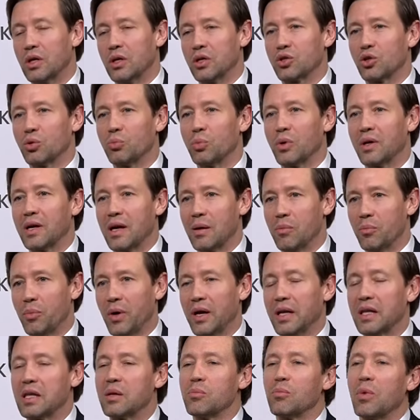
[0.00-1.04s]
чтобы
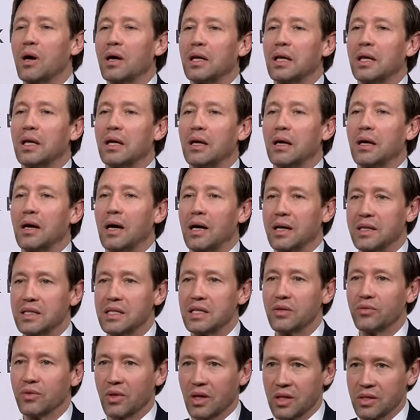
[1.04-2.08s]
компании могли
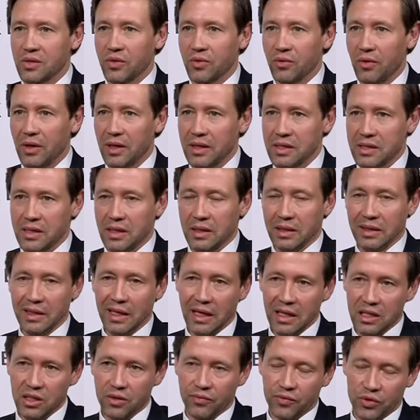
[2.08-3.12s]
активно развиваться
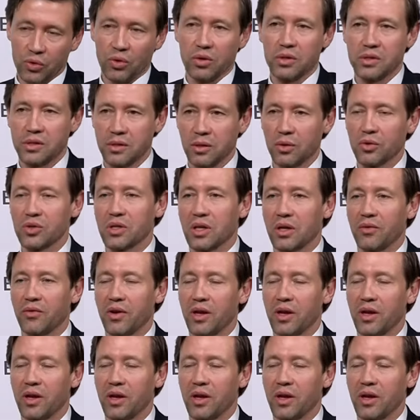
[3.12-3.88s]
даже в столь сложное